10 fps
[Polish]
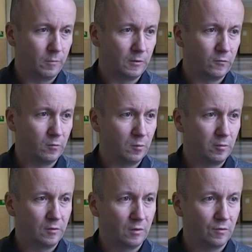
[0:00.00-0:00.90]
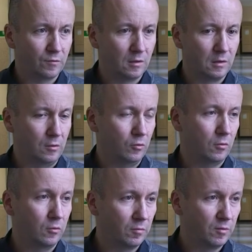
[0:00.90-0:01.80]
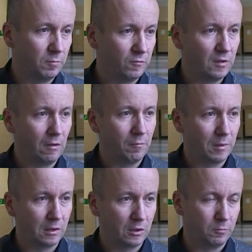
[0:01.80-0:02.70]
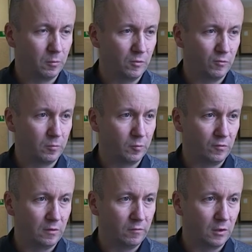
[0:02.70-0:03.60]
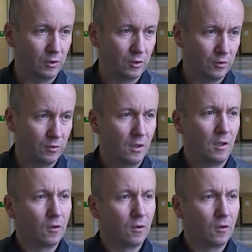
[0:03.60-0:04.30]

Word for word: Platforma Obywatelska o, o tym zapewniała, ma jakieś pomysły pozytywne na Szczecin,